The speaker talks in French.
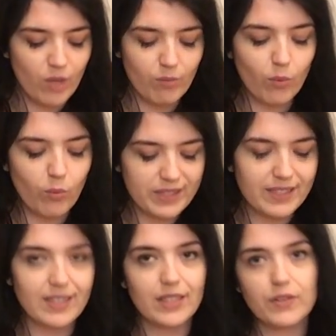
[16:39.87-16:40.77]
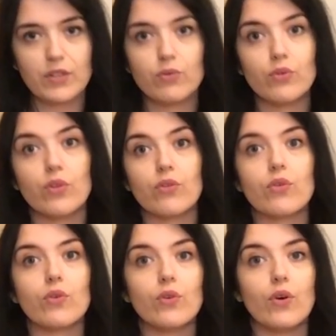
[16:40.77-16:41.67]
bon bah, c'est des livres qui tournent
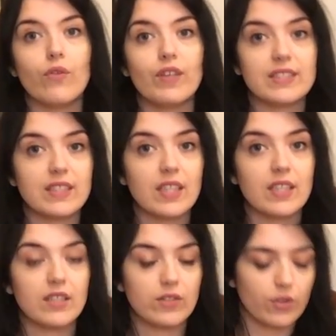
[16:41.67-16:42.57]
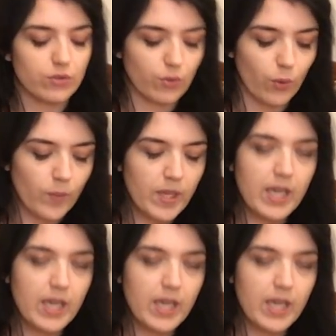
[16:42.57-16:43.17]
entre 25 euh, et 30 euros.